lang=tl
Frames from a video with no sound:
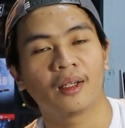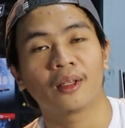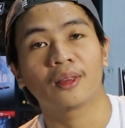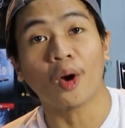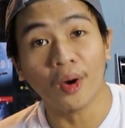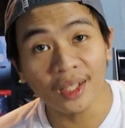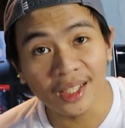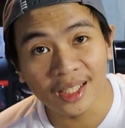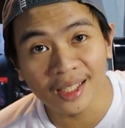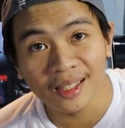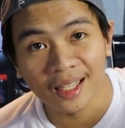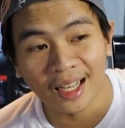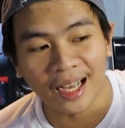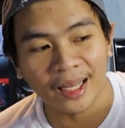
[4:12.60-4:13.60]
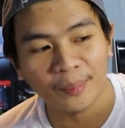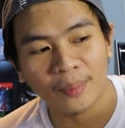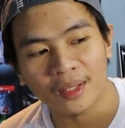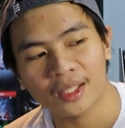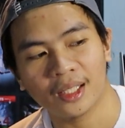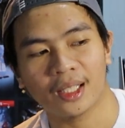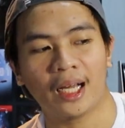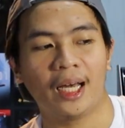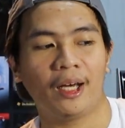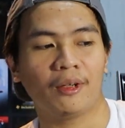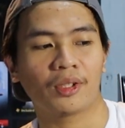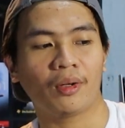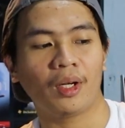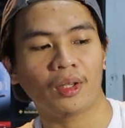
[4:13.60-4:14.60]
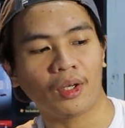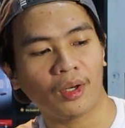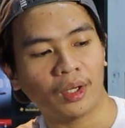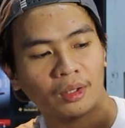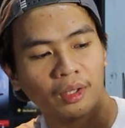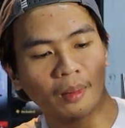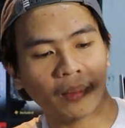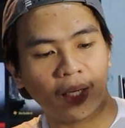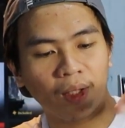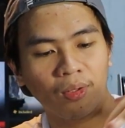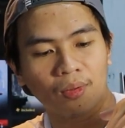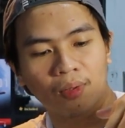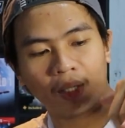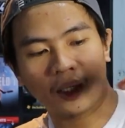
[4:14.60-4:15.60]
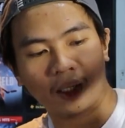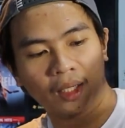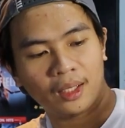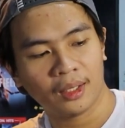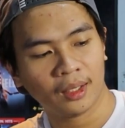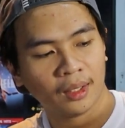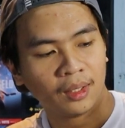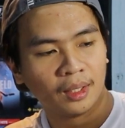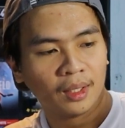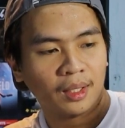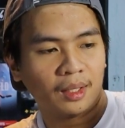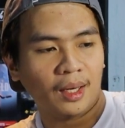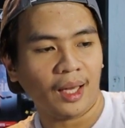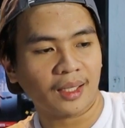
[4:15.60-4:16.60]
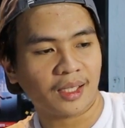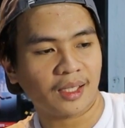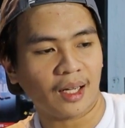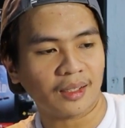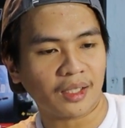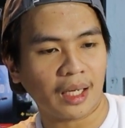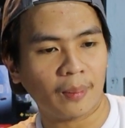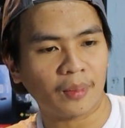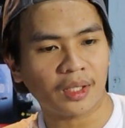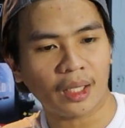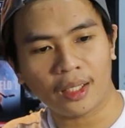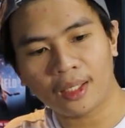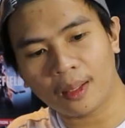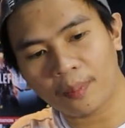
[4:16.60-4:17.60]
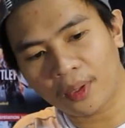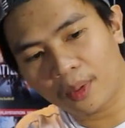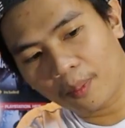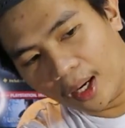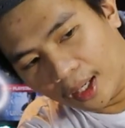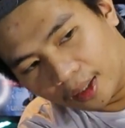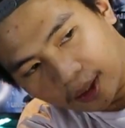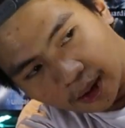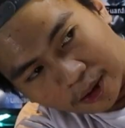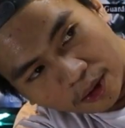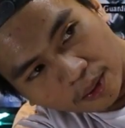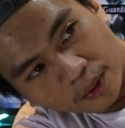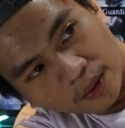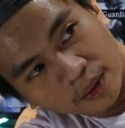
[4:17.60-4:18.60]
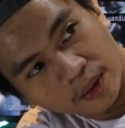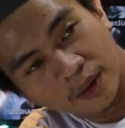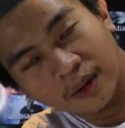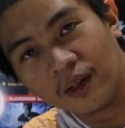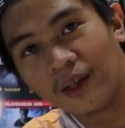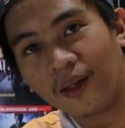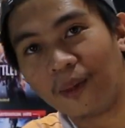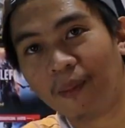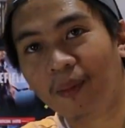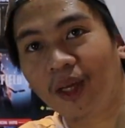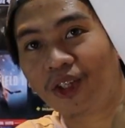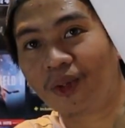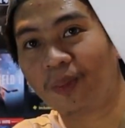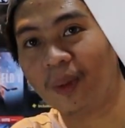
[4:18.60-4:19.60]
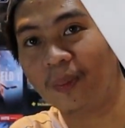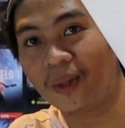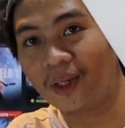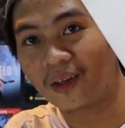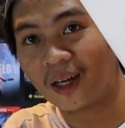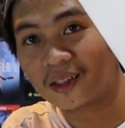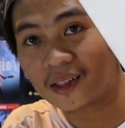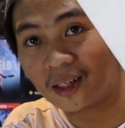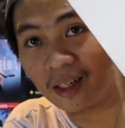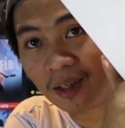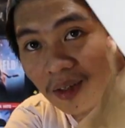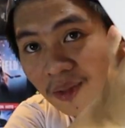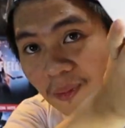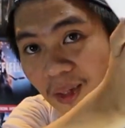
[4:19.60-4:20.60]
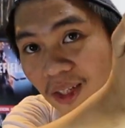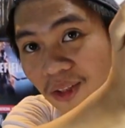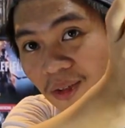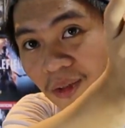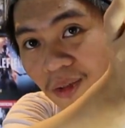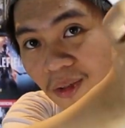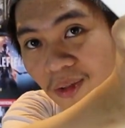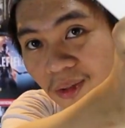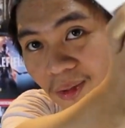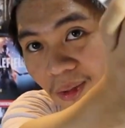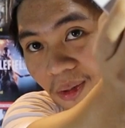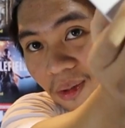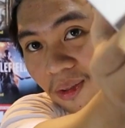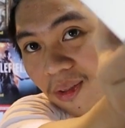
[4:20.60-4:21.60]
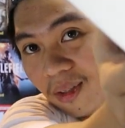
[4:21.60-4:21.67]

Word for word: Toys, nag-unbox din tayo. So ito, ito naman yung uh, next na kasama sa kanya. Pero bakit ganun? Medyo pipi yung nasa likod, medyo durog.